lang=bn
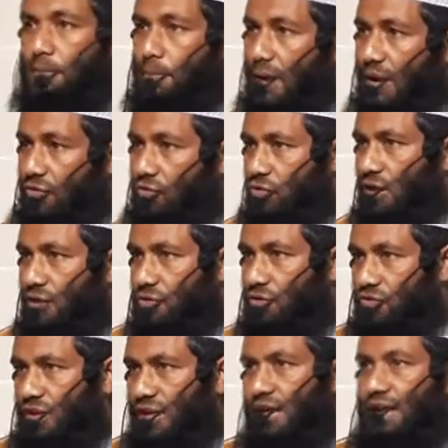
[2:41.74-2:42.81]
পাঁচ ওয়াক্ত
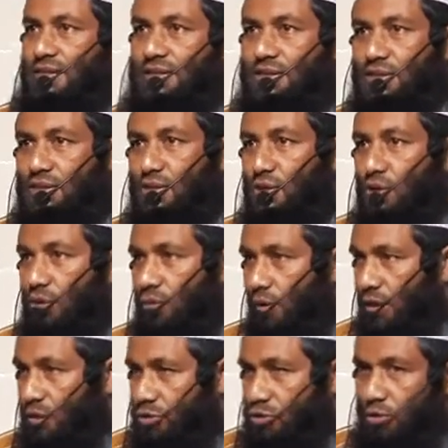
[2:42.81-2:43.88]
সালাত
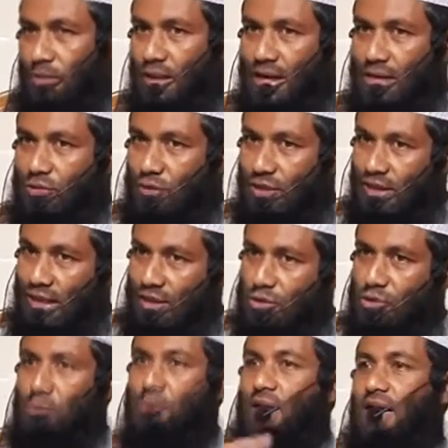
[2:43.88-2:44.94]
ওয়াল জুমা তু ইলাল
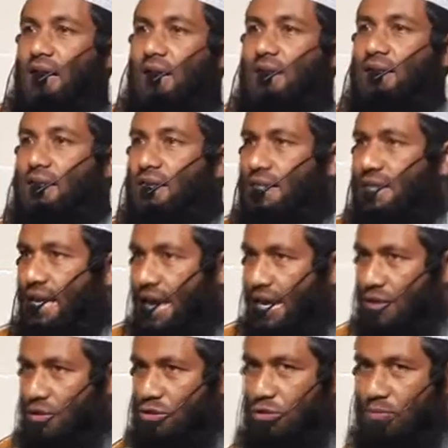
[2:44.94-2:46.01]
জুমা
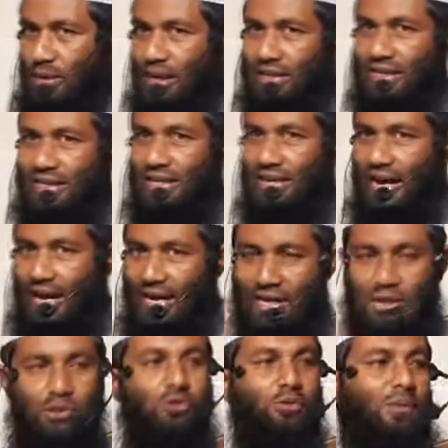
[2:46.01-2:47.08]
এক জুমা থেকে
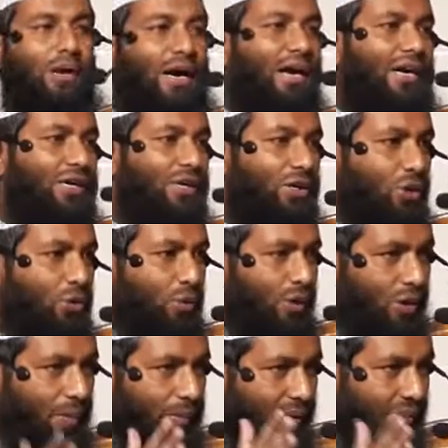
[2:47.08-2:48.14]
আরেক জুমা ও
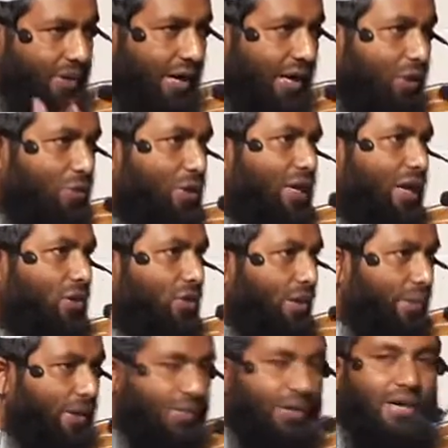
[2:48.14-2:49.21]
রমাদান ও ইলাল
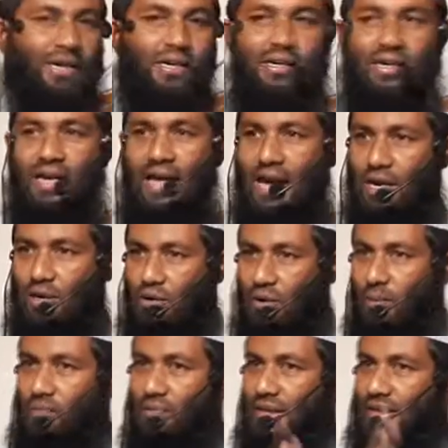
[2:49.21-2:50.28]
রমাদান এক
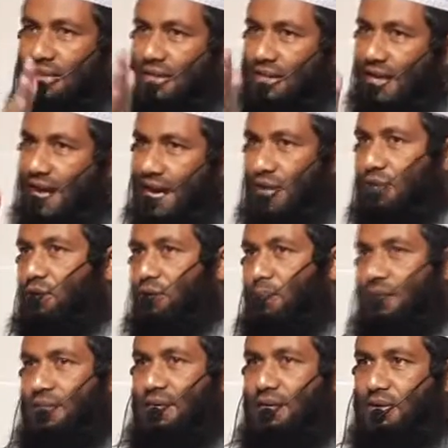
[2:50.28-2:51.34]
রমজান থেকে আরেক
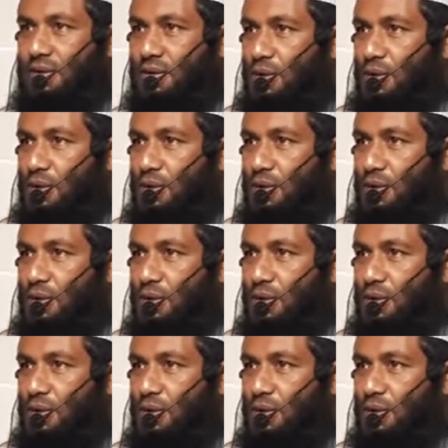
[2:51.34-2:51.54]
রমাদান